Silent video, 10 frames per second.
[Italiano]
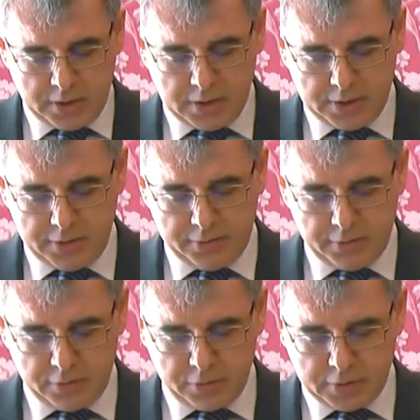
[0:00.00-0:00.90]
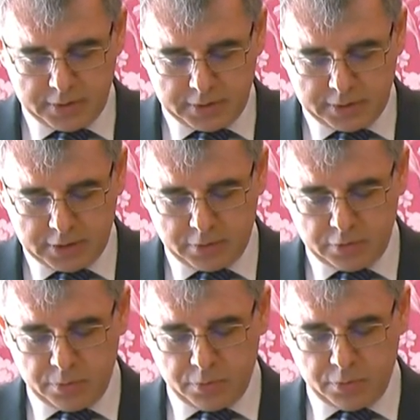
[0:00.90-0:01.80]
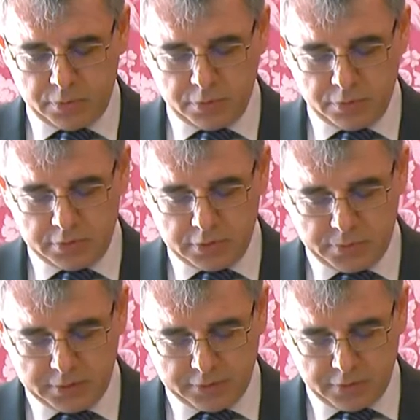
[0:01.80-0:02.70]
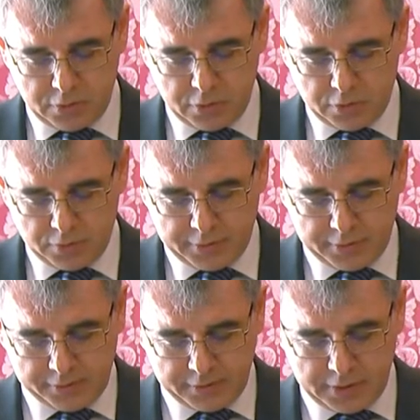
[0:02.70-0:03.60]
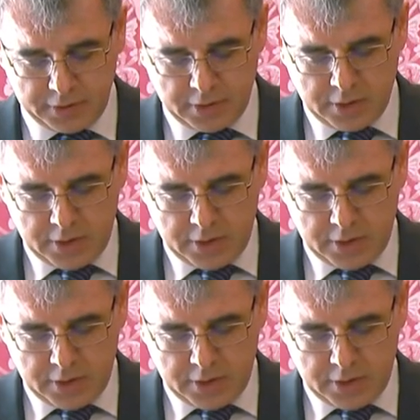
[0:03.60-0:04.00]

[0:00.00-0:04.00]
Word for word: dall'esito del Trattato di Monzon del 1626